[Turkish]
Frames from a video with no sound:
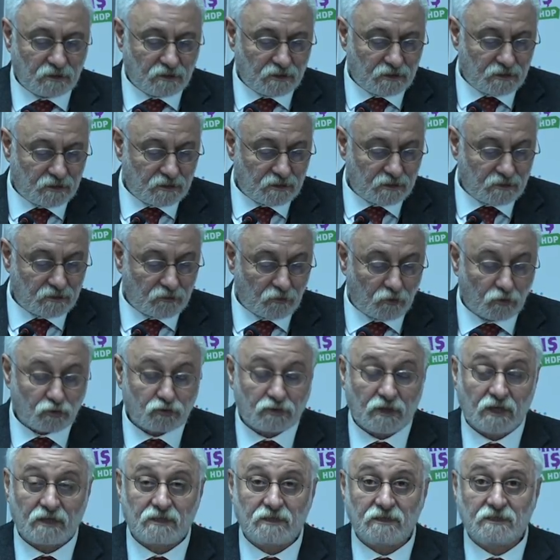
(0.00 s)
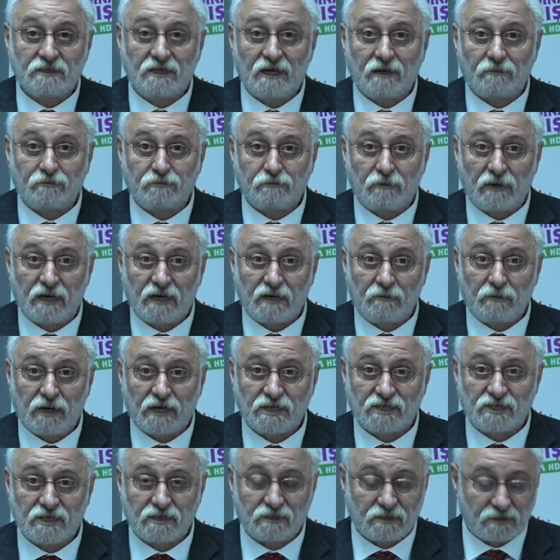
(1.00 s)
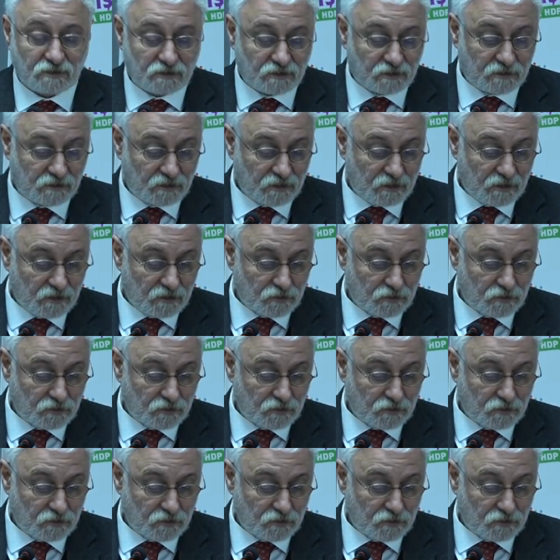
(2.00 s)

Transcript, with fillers: e, ortaklık yapmaya başladığını